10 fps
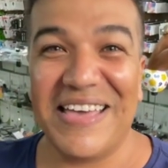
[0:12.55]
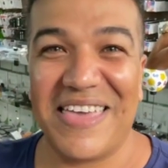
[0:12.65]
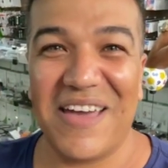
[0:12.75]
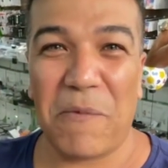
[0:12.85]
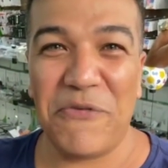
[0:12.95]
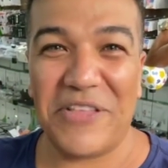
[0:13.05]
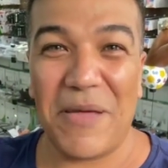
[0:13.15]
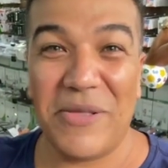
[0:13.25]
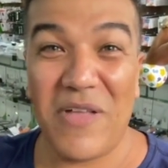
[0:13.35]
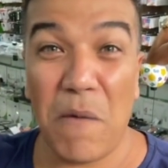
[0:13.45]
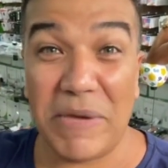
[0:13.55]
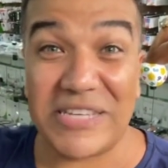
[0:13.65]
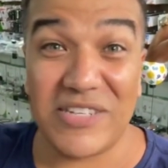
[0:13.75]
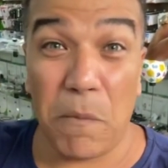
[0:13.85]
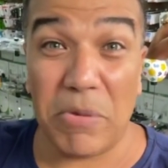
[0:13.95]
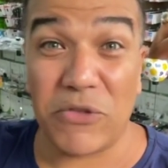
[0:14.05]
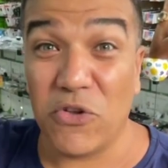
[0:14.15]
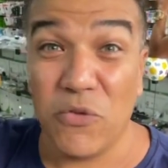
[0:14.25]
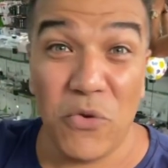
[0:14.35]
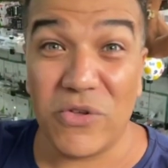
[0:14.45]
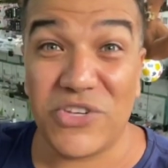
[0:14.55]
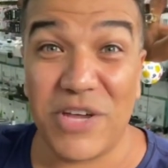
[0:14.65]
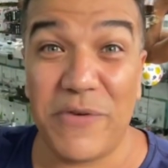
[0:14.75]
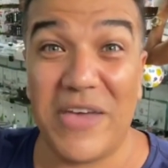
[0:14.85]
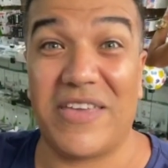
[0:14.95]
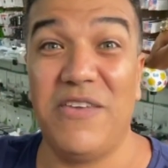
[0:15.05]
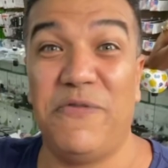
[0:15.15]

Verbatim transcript: Quero aproveitar e mandar um abração para todo mundo que já veio aqui,